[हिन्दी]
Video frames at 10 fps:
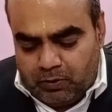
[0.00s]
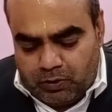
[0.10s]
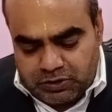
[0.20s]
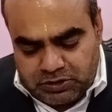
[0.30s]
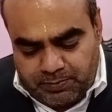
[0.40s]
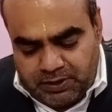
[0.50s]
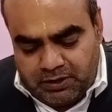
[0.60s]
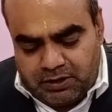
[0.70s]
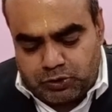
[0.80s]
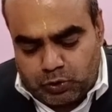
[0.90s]
और जब ये
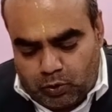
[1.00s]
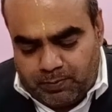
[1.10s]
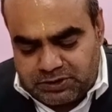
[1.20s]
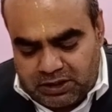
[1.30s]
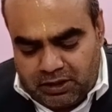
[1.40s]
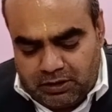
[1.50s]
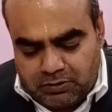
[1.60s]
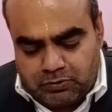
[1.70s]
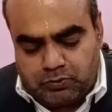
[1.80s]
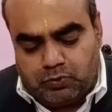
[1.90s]
इनका शोर मचा
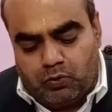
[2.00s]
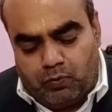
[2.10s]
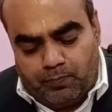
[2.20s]
तो